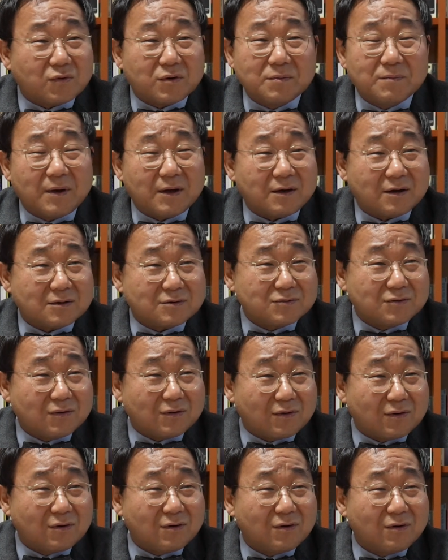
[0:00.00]

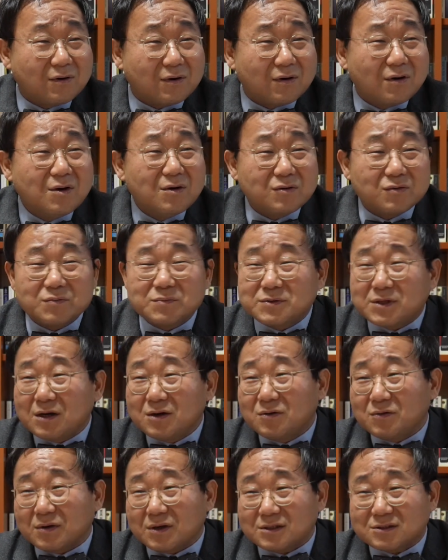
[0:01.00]
많아서
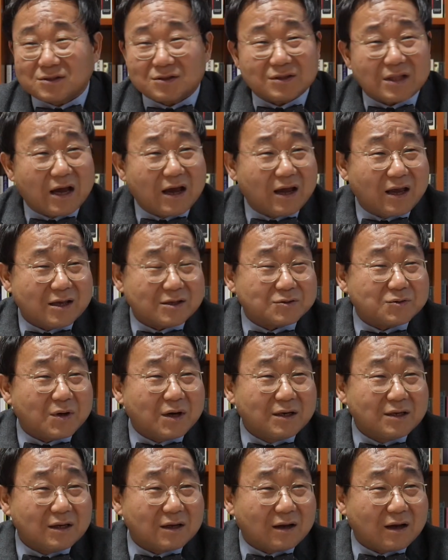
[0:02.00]
룸살롱에서 다
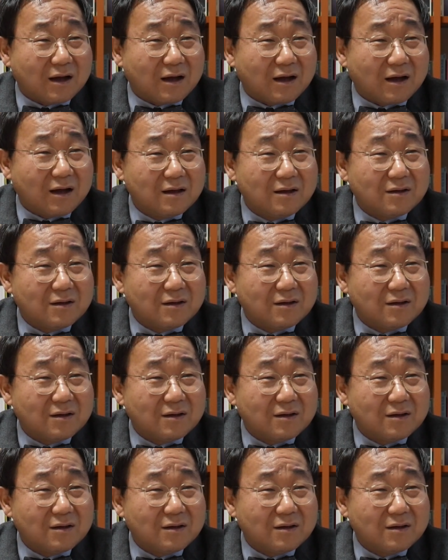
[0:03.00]
해소하니까